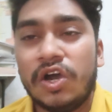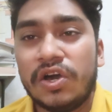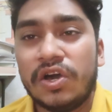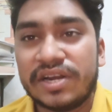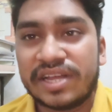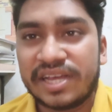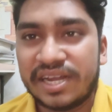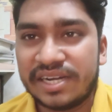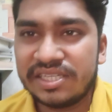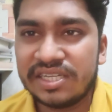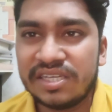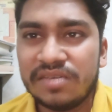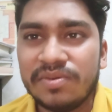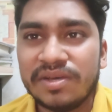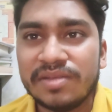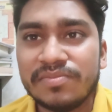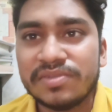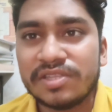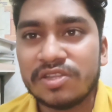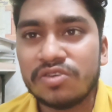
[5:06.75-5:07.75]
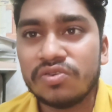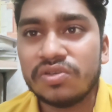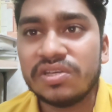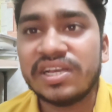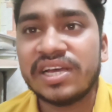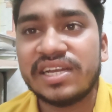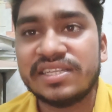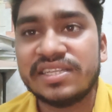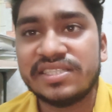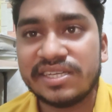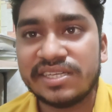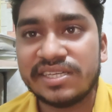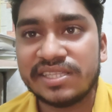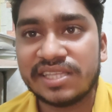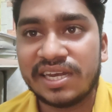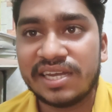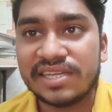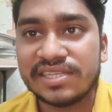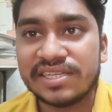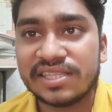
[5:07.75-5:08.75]
और खर्चे की बात बताऊँ कि खर्चा
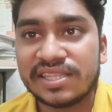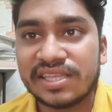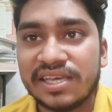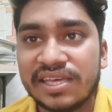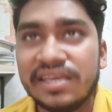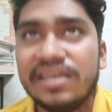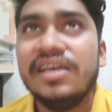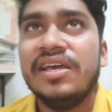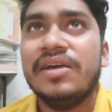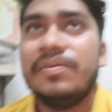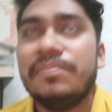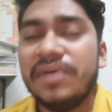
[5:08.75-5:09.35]
कितना लग जाता है